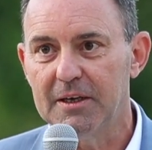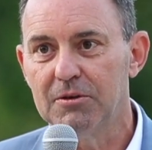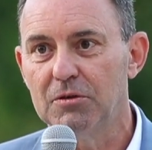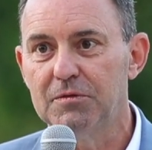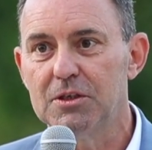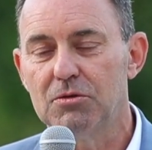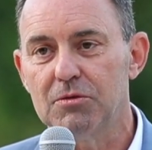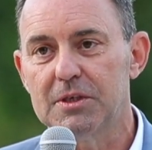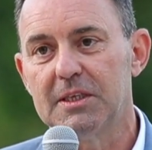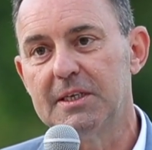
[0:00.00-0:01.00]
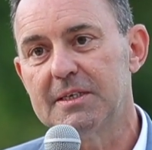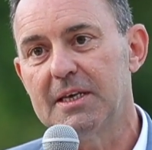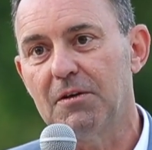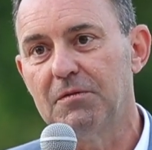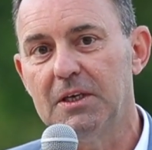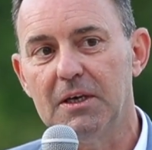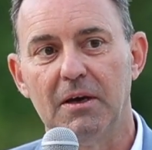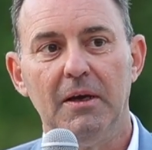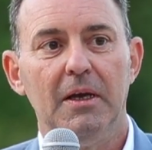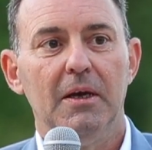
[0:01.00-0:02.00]
Et notre vision, c'est de
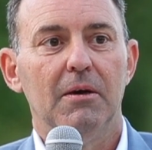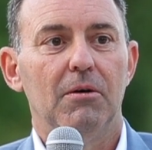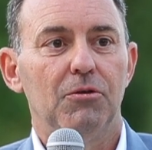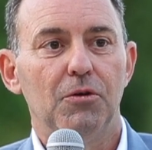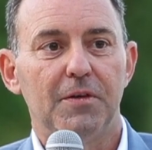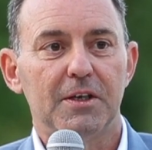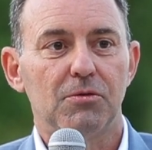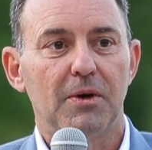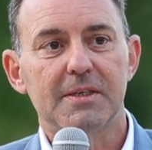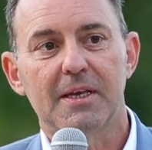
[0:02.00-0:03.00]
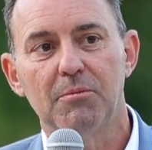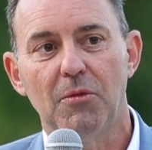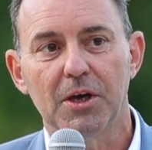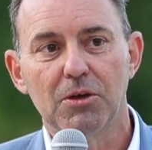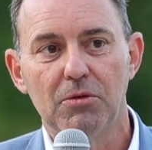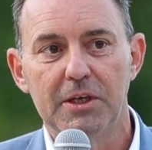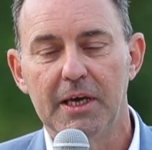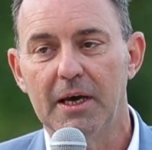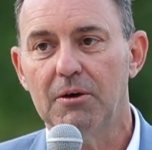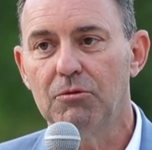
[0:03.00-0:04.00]
desservir euh, de façon extrêmement
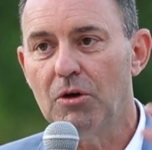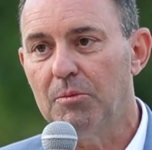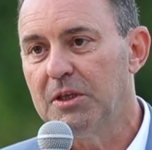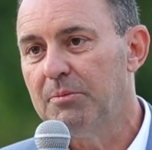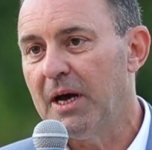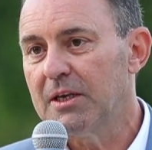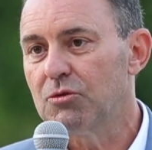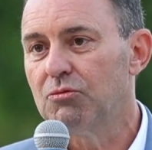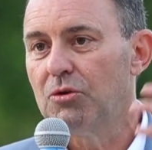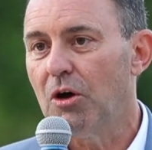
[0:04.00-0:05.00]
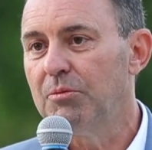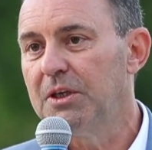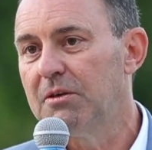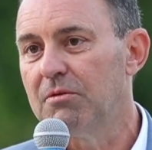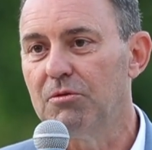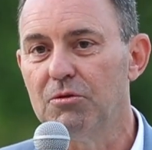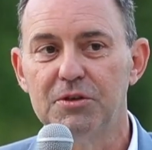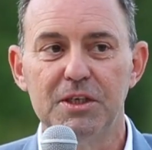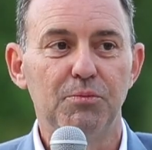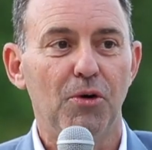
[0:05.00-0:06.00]
régulière une orbite basse ou une orbite de
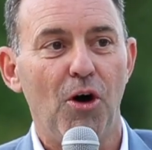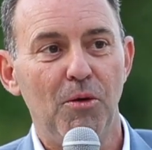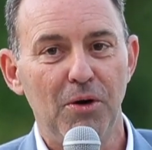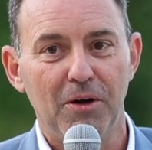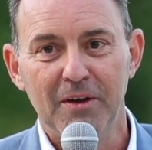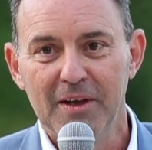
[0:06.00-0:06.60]
type hub,